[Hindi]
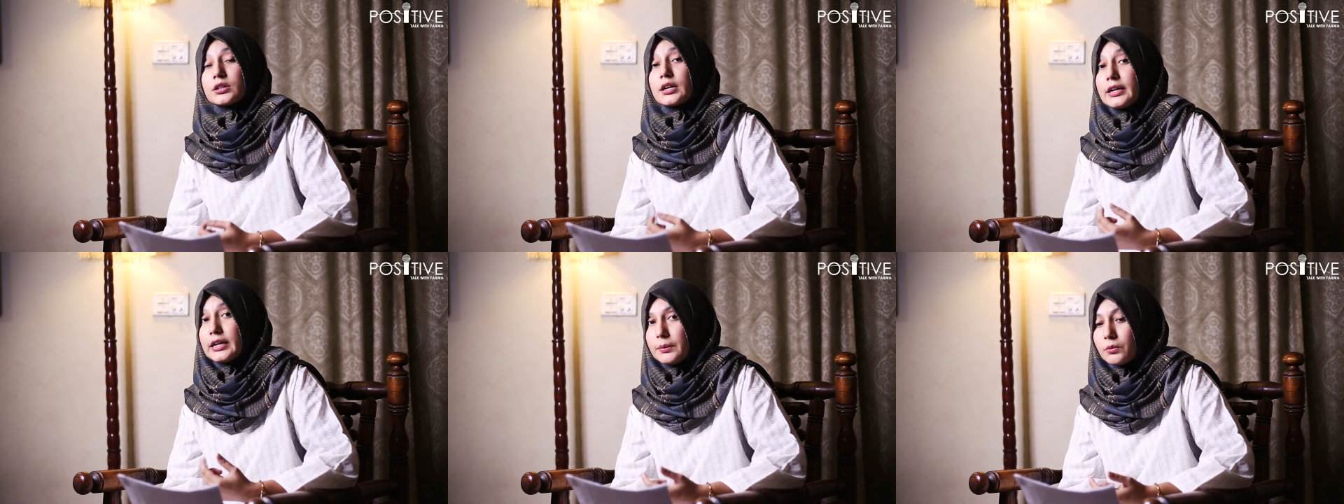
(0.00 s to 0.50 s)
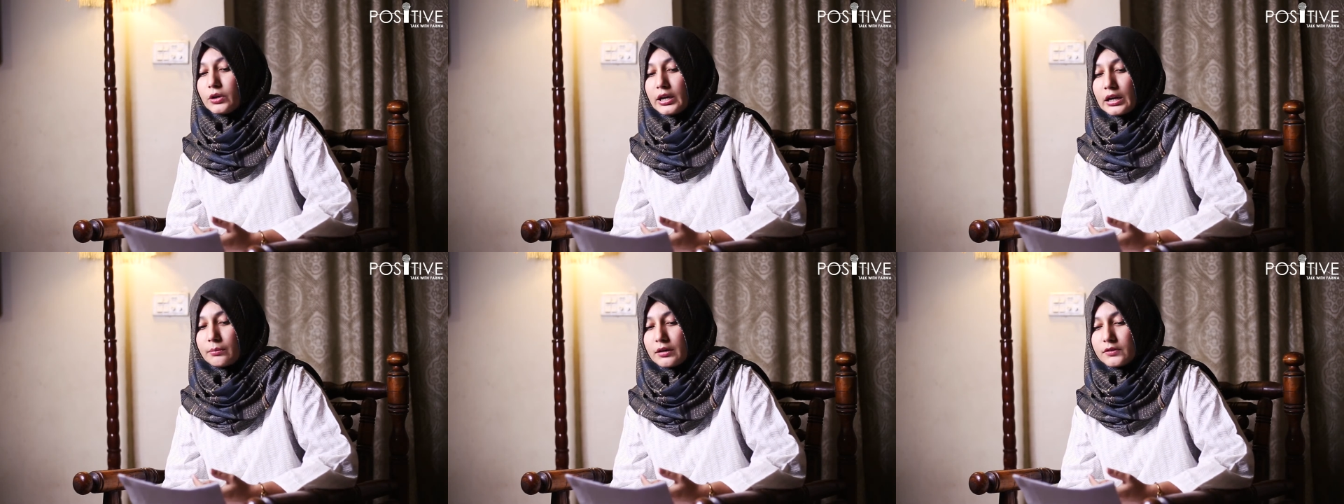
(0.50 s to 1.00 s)
करीब होने
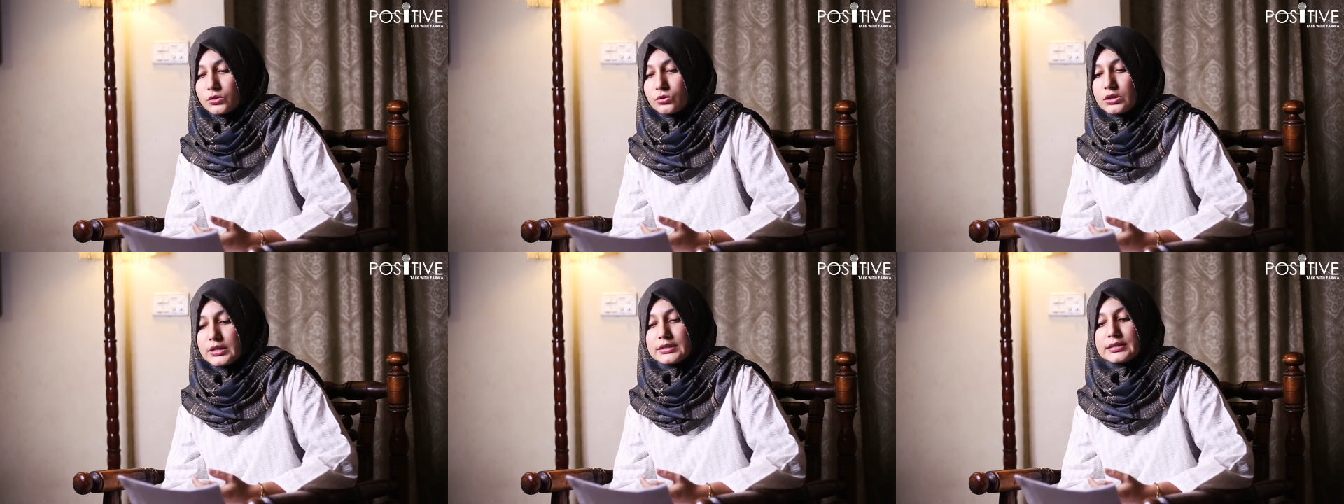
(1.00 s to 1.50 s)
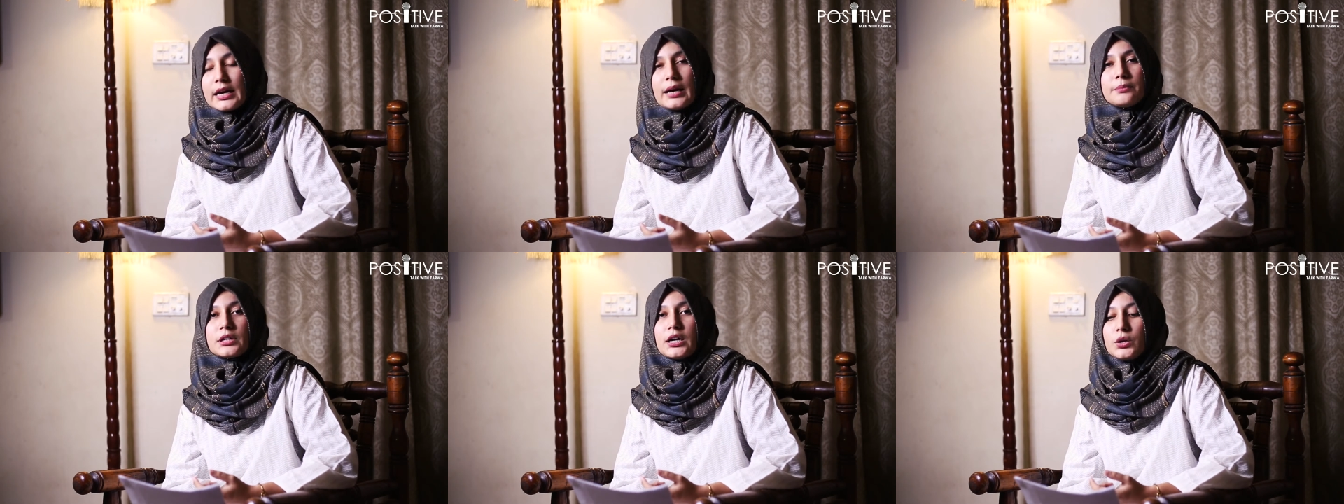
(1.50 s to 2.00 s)
के बावजूद इस
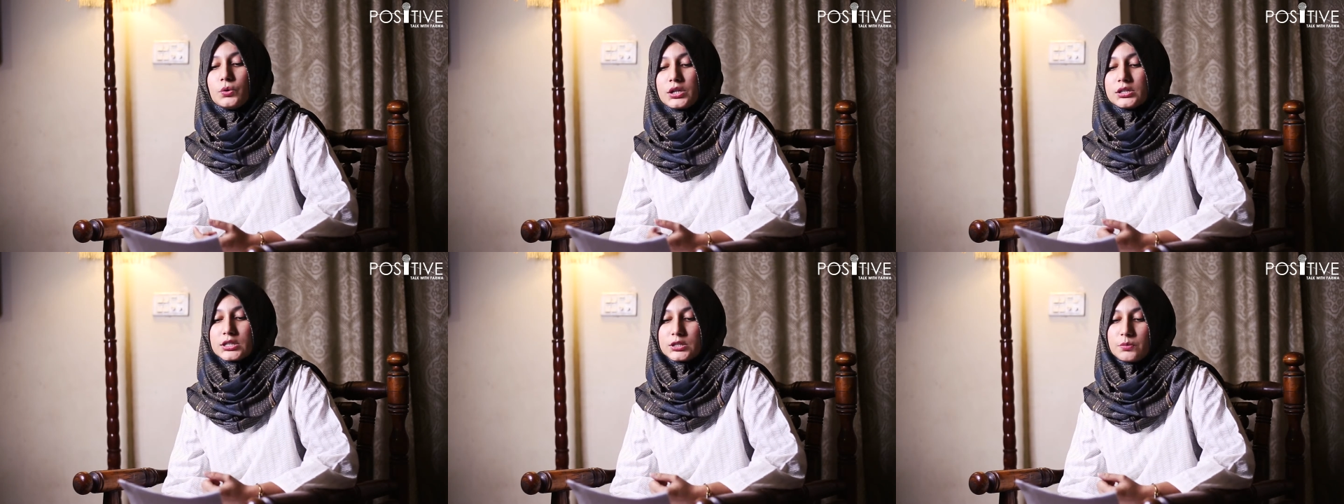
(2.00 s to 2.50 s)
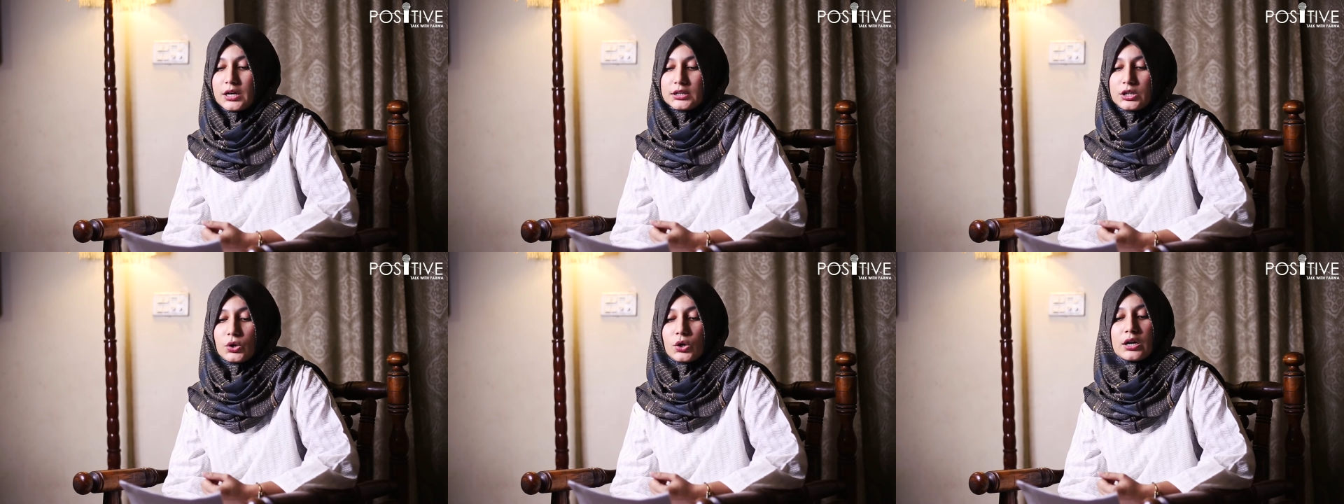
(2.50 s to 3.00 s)
अहम ताल्लुक़ के
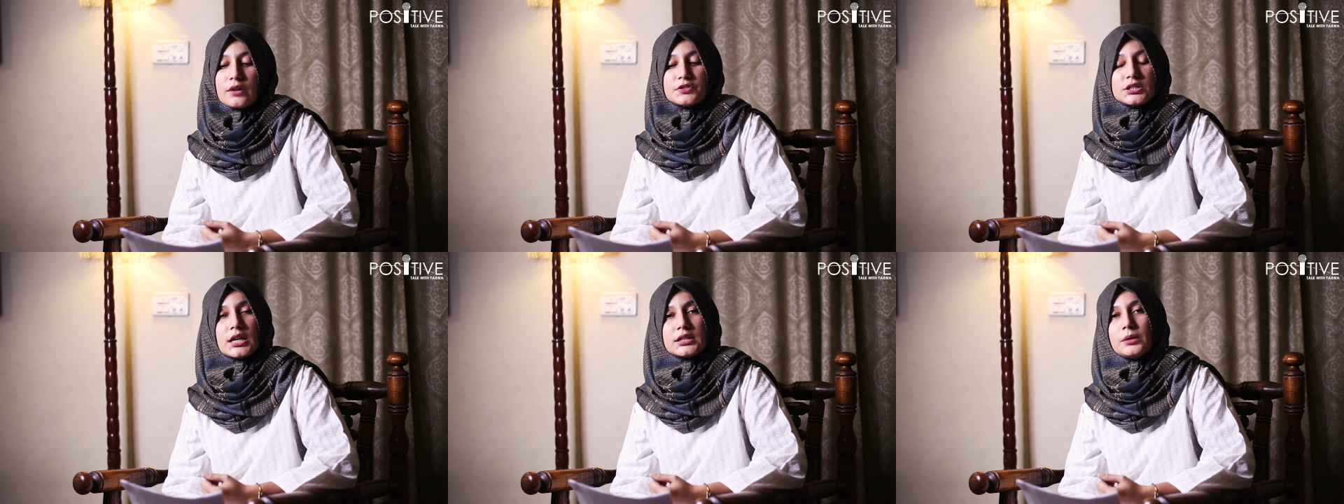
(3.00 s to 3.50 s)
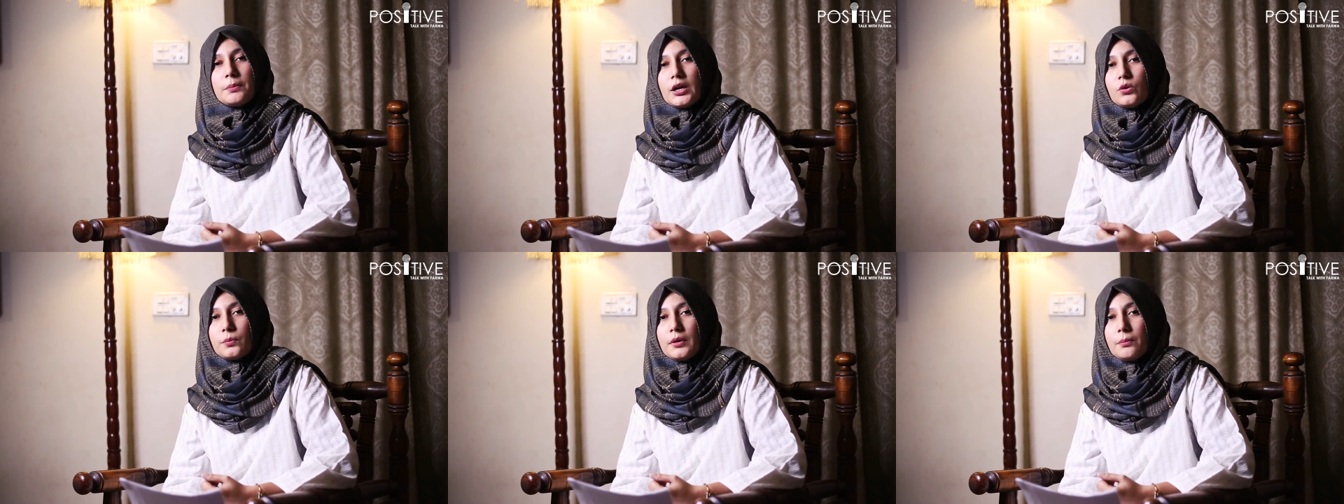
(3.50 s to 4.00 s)
जज्बाती और नफसियाती
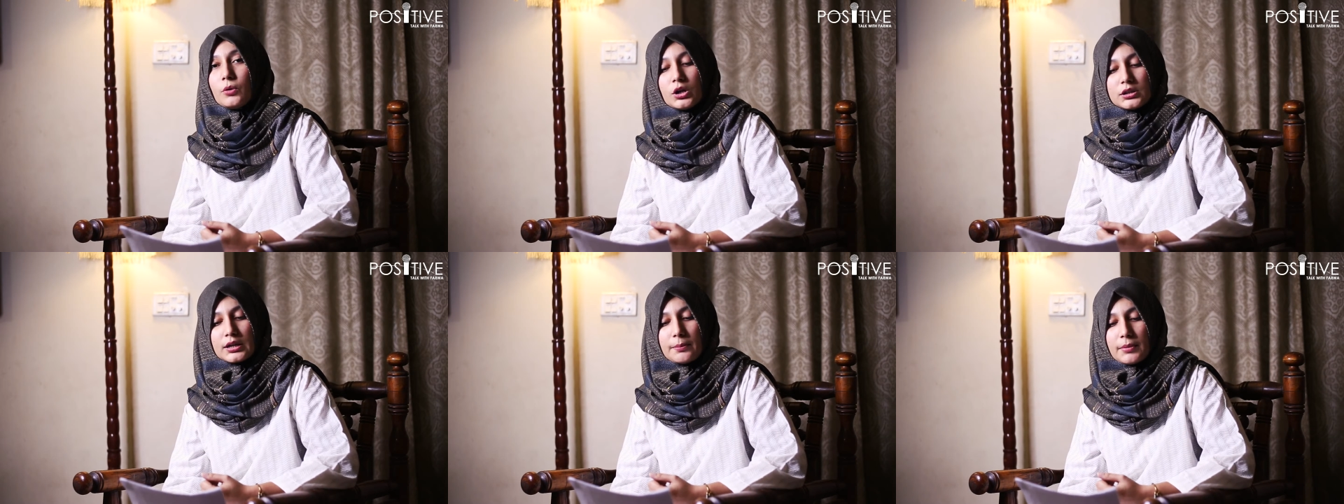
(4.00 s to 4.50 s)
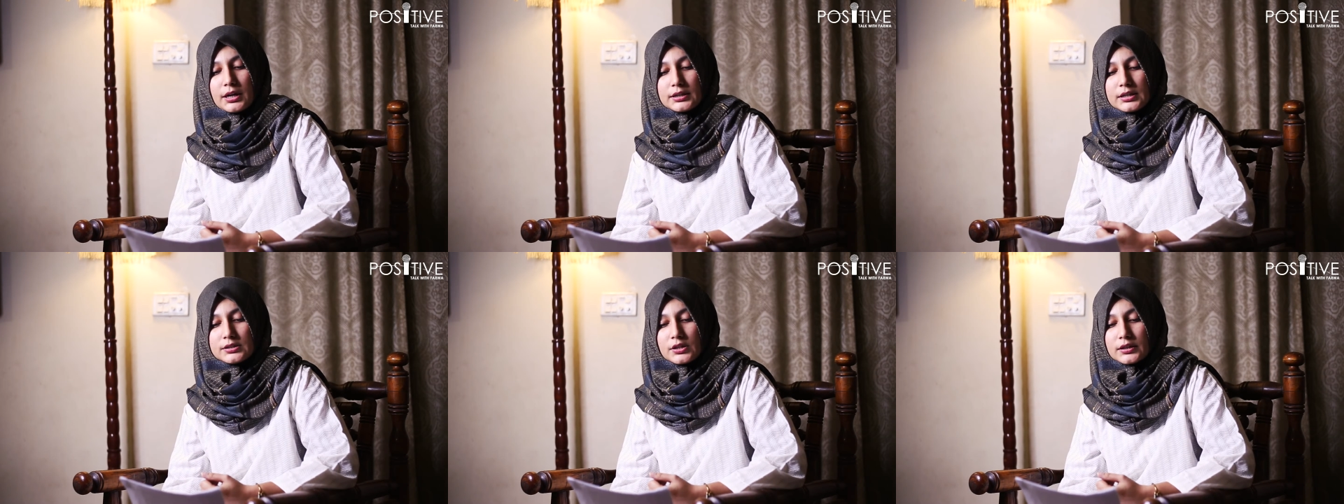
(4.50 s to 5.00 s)
पहलू पे बहुत कम बात
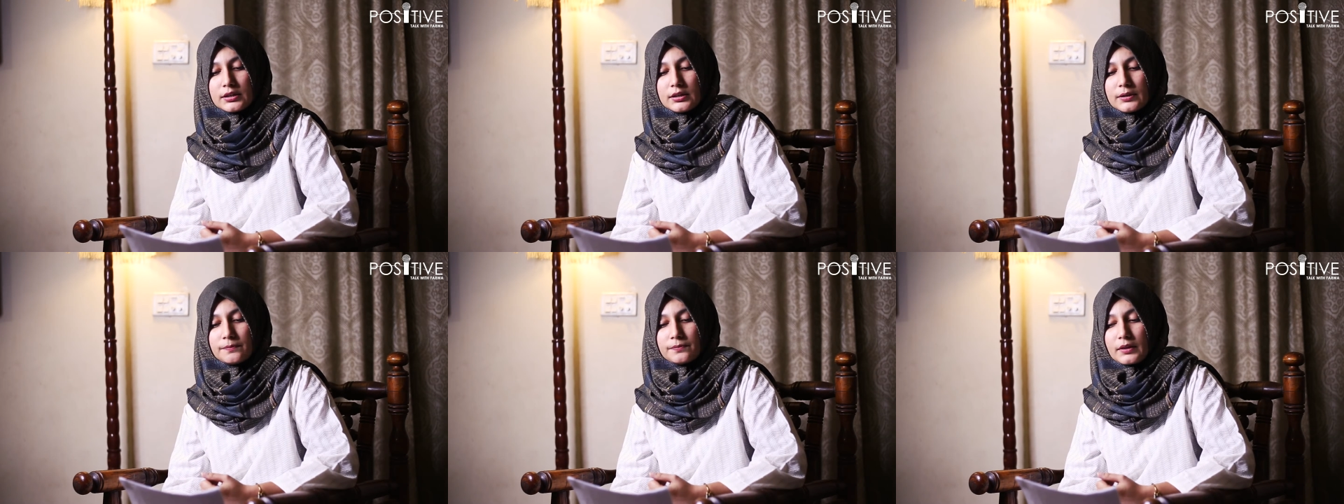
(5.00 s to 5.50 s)
की जाती है